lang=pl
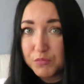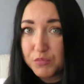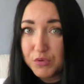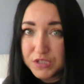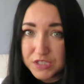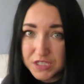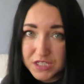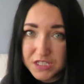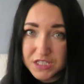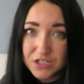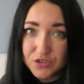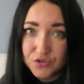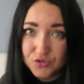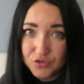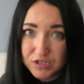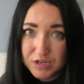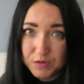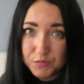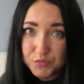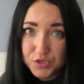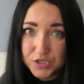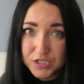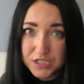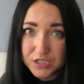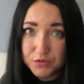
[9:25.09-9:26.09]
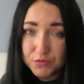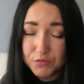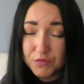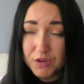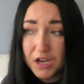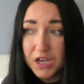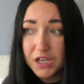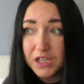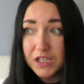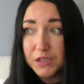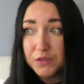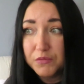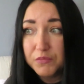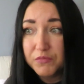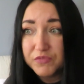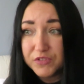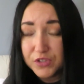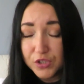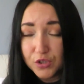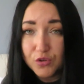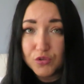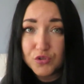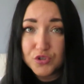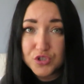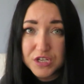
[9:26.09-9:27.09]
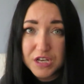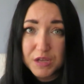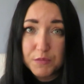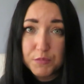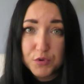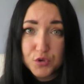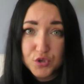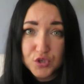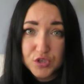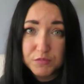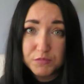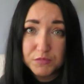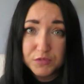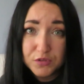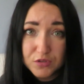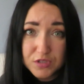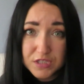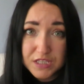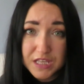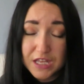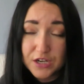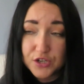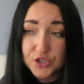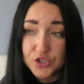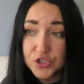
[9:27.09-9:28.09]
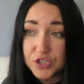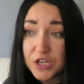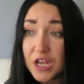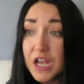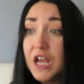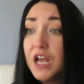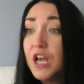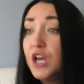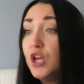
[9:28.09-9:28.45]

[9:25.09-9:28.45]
była zaznaczona przesyłka i w tych godzinach proszę mi dostarczyć.